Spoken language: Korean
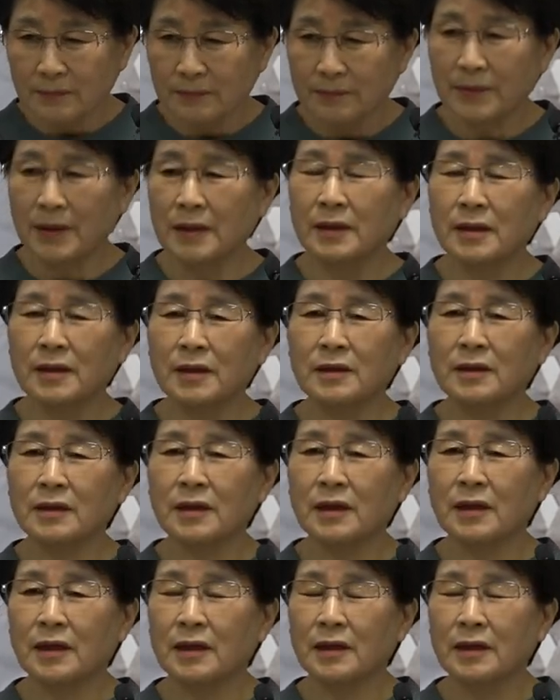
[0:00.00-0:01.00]

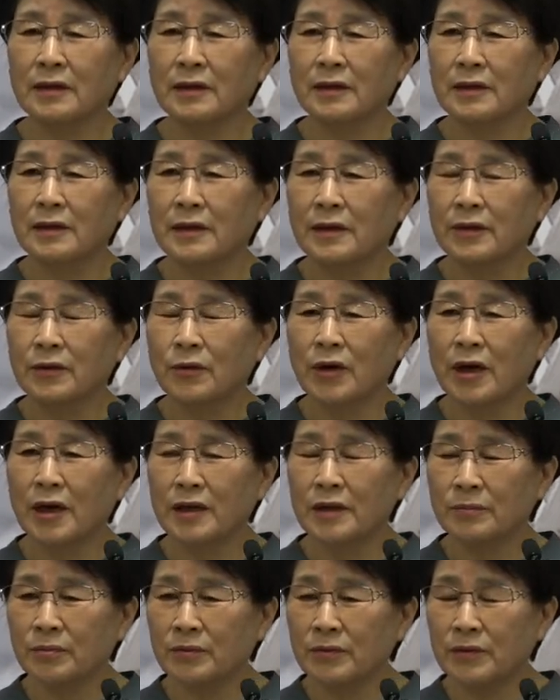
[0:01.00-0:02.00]
받는데
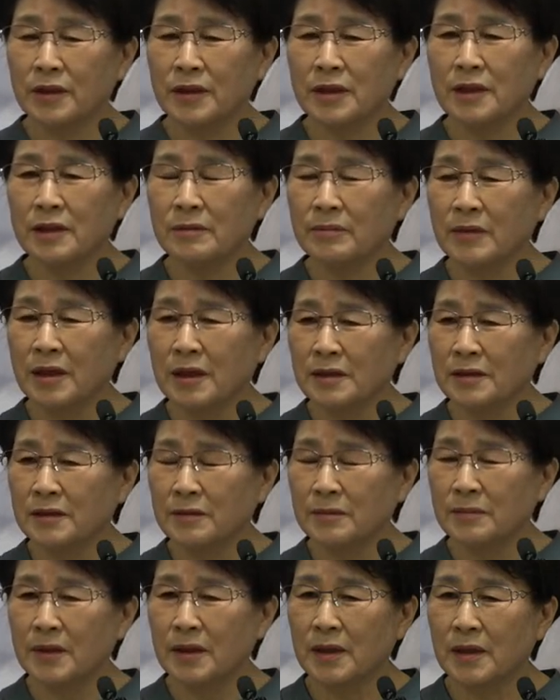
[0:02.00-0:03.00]
과의 부인이 이
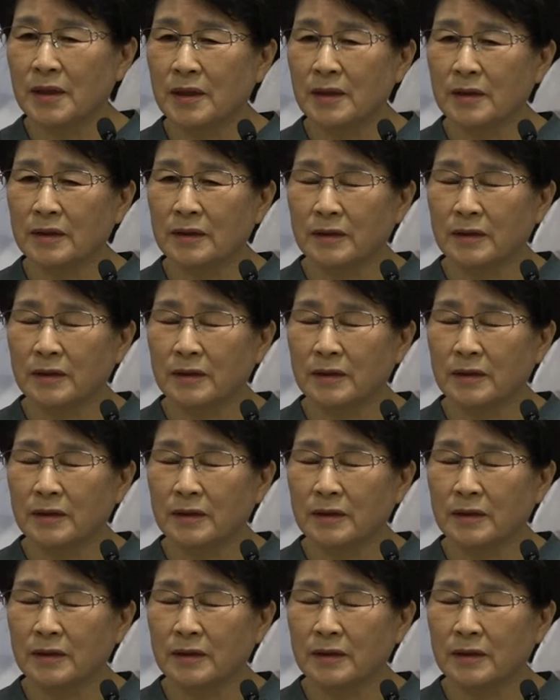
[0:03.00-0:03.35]
말씀에